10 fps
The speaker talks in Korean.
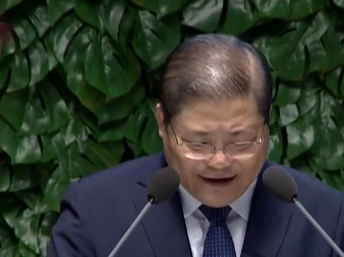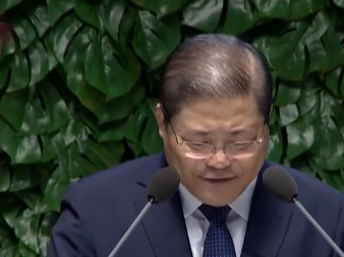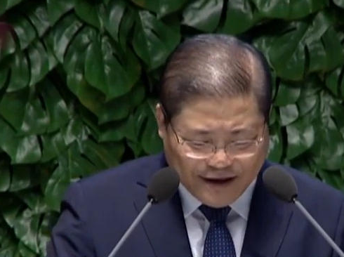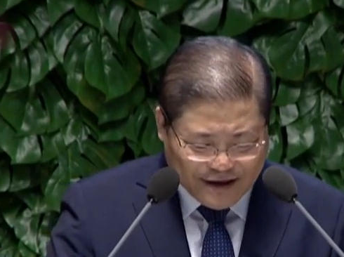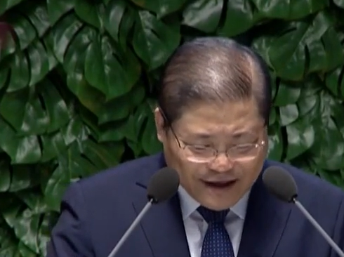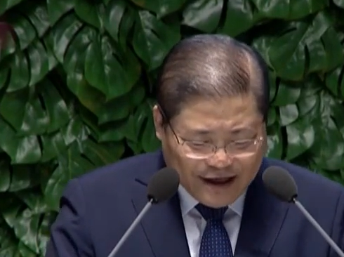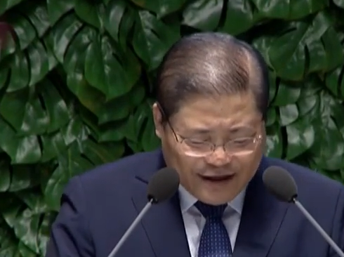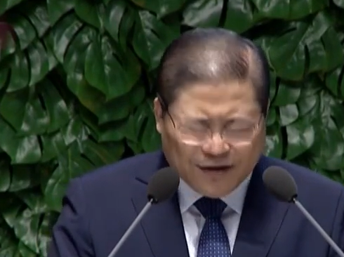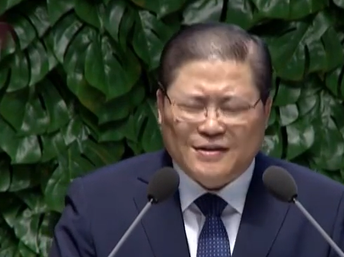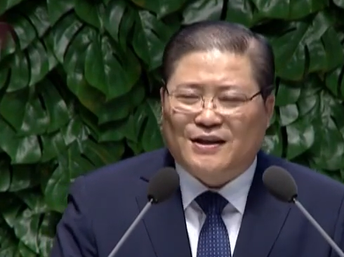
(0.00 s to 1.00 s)
우리를
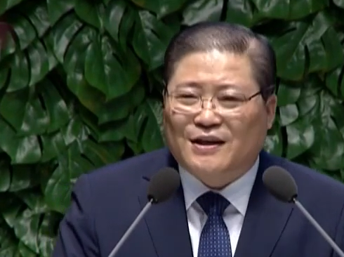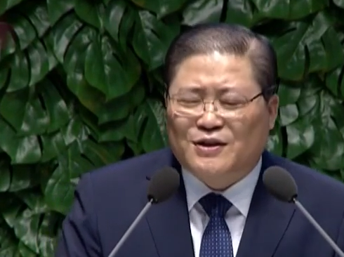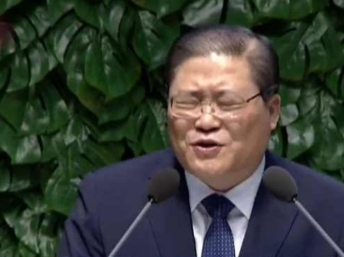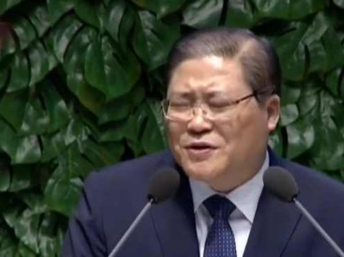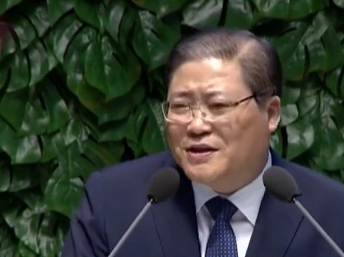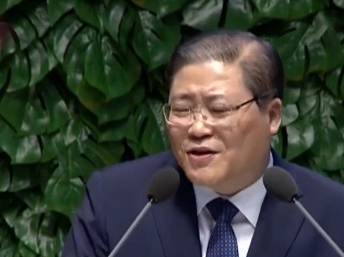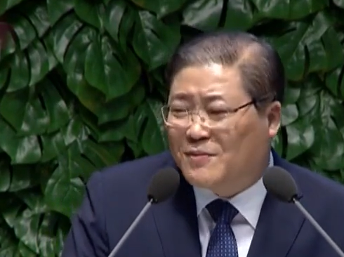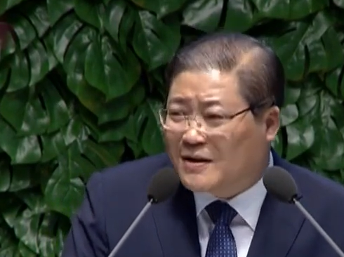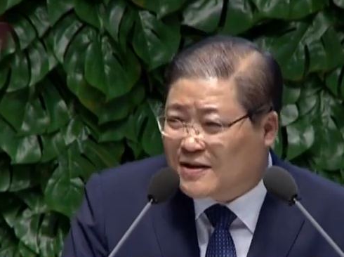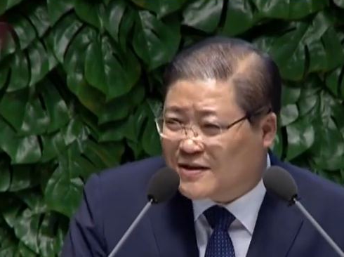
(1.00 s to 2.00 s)
영적인 존재로
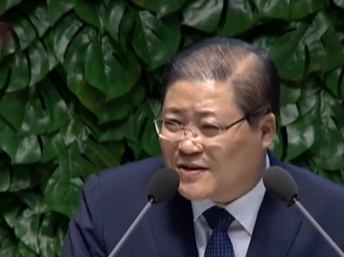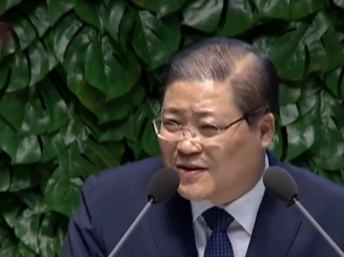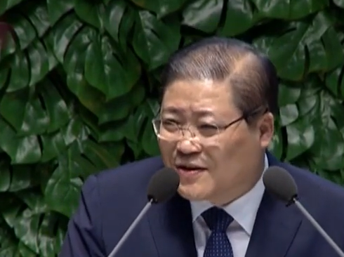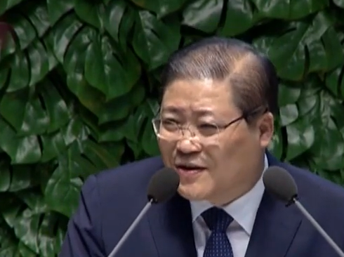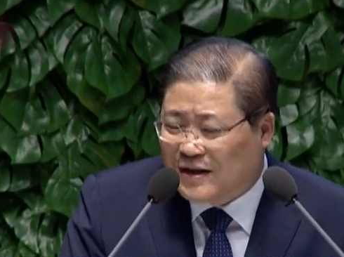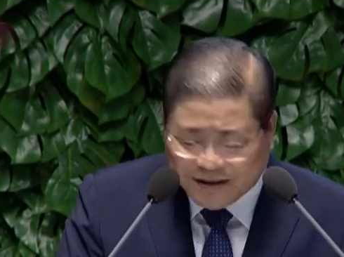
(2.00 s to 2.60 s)
만드시고